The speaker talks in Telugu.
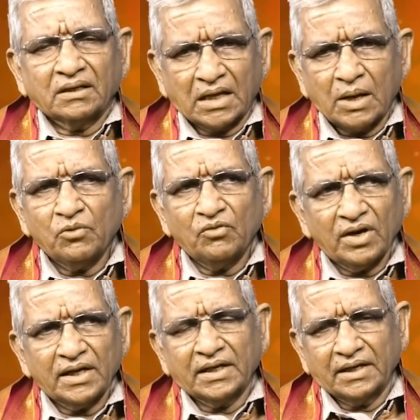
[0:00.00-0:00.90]
రాములు
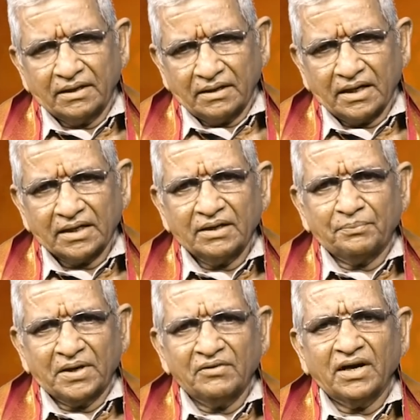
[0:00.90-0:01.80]
వారి అంటే
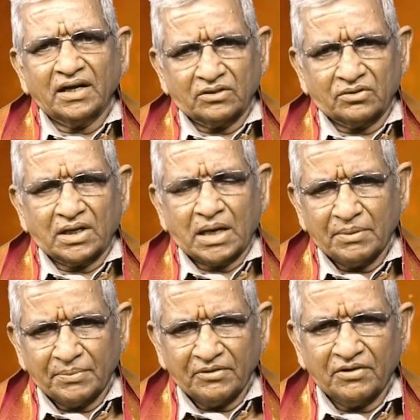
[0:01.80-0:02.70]
పరివారంతో రామ
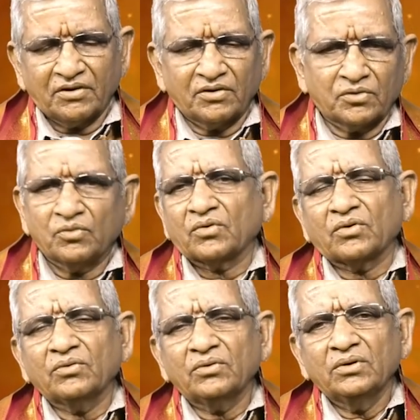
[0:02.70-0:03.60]
పరివారం అంటూ ఉంటాం